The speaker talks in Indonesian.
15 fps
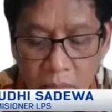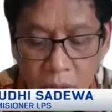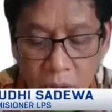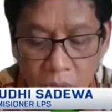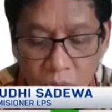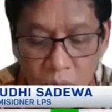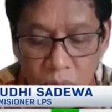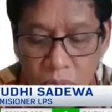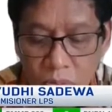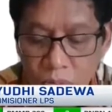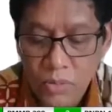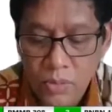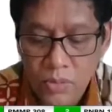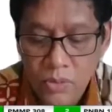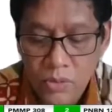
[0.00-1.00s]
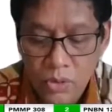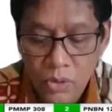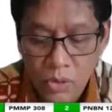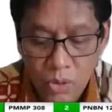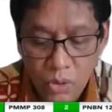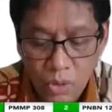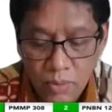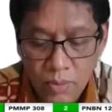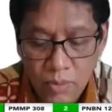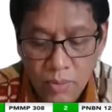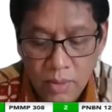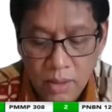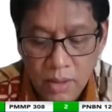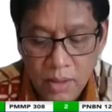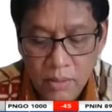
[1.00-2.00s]
belum
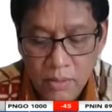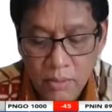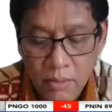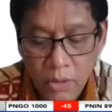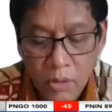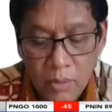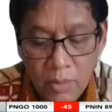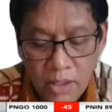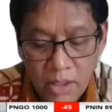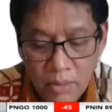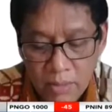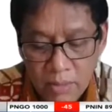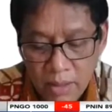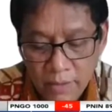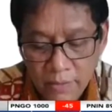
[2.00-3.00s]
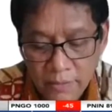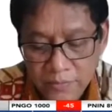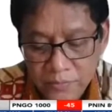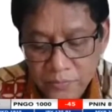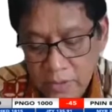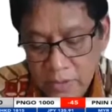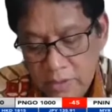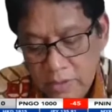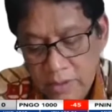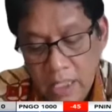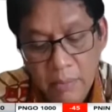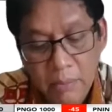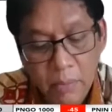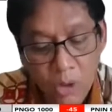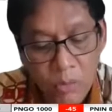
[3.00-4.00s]
cukup, belum maksimal,
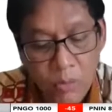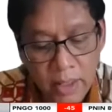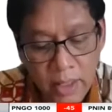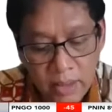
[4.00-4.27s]
dan belum